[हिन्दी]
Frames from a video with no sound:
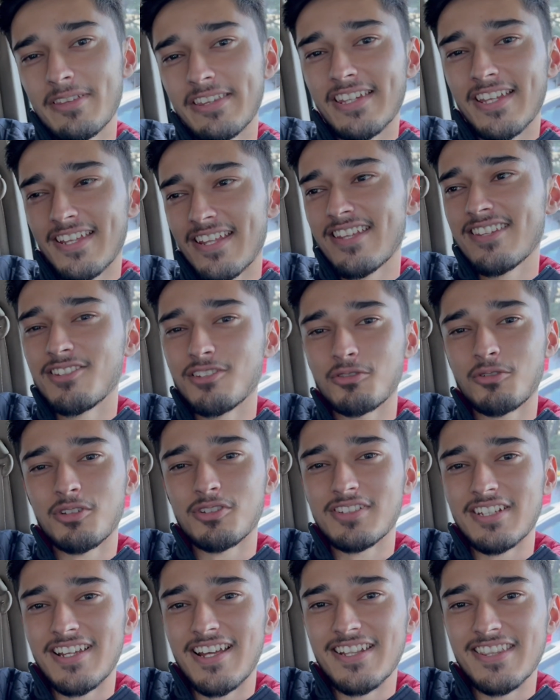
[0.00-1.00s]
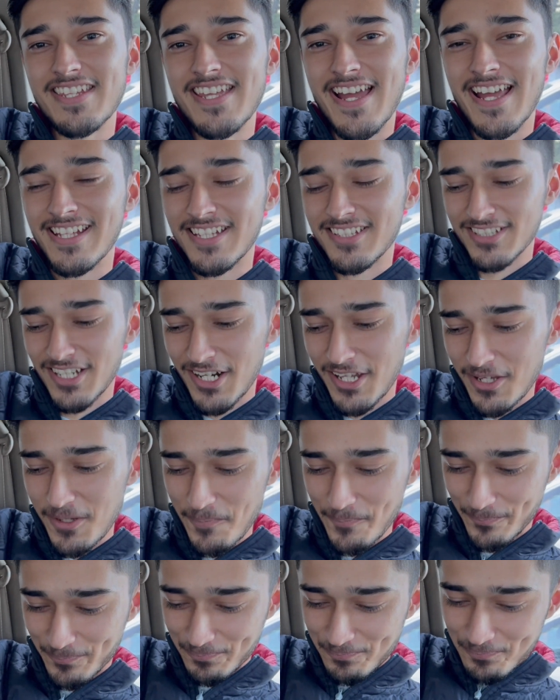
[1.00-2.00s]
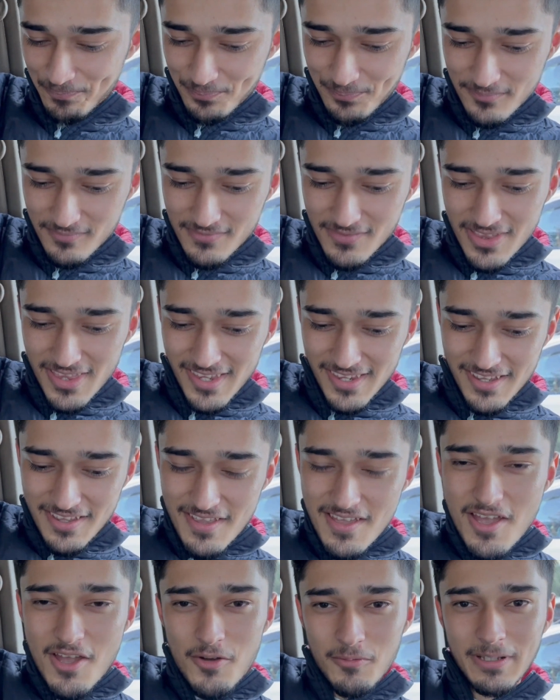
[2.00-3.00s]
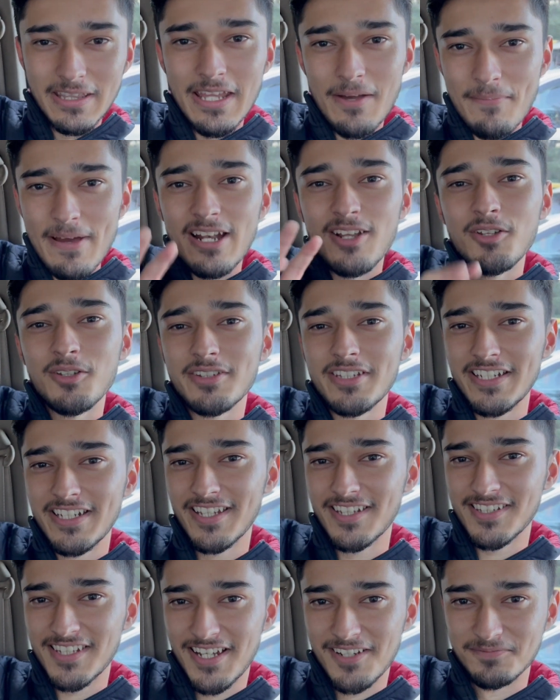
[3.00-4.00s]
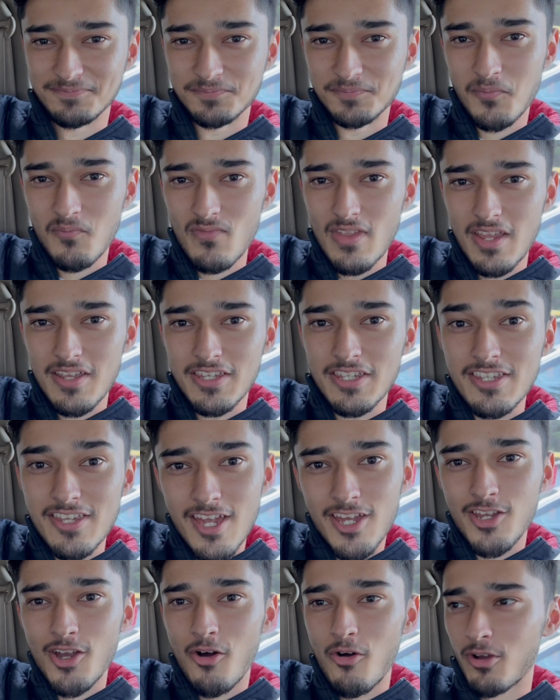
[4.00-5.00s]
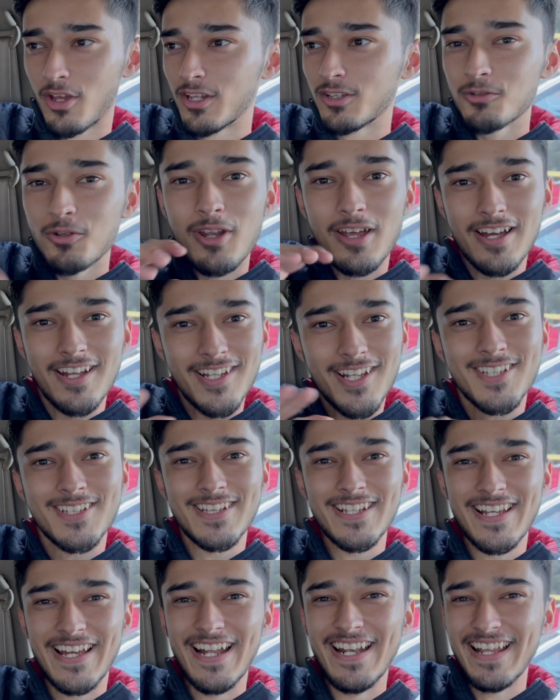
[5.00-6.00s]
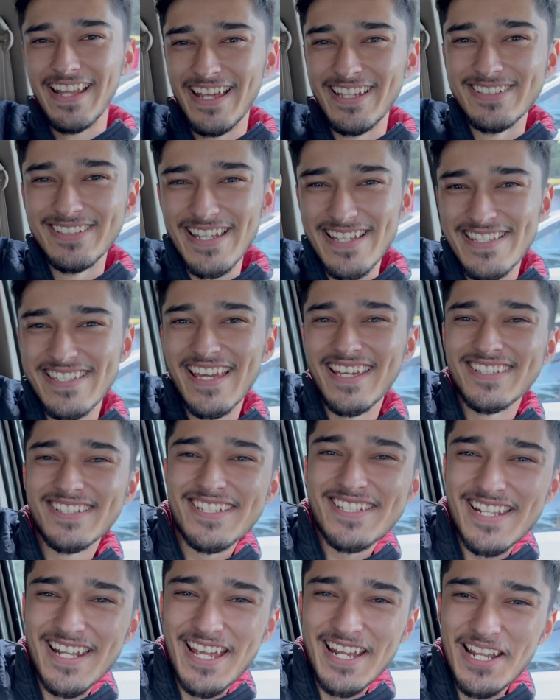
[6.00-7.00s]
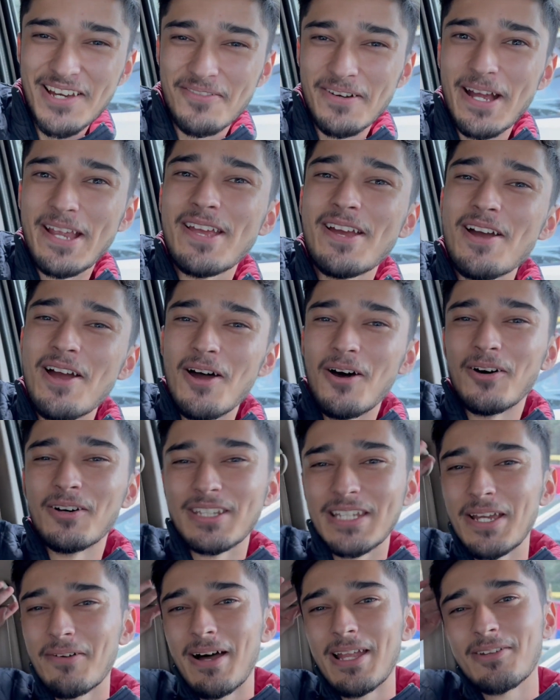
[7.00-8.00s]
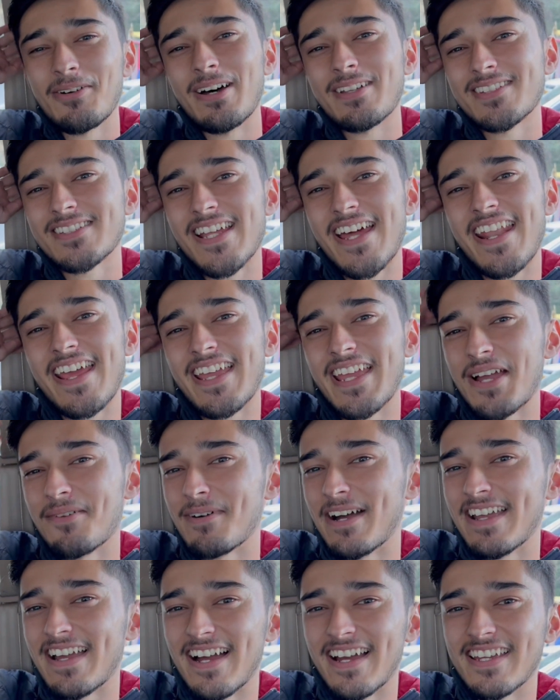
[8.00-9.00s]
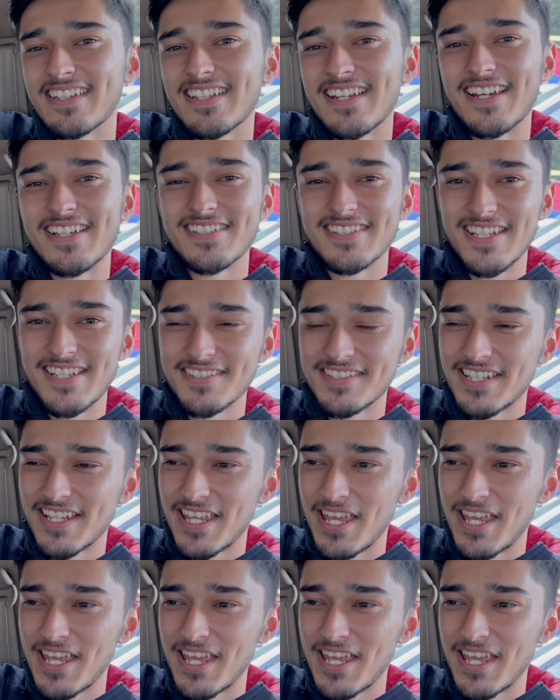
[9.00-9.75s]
बंदा था ना जिसको इतने गन दिखाई थी साढ़े की बंदा पहले वो तो सीरियस था कि ये क्या हो गया इसको लगा असली कर जैसे ही चलाई ना भाई उसके बाद हंसता रह गया भाई आगे तक हंसते हंसते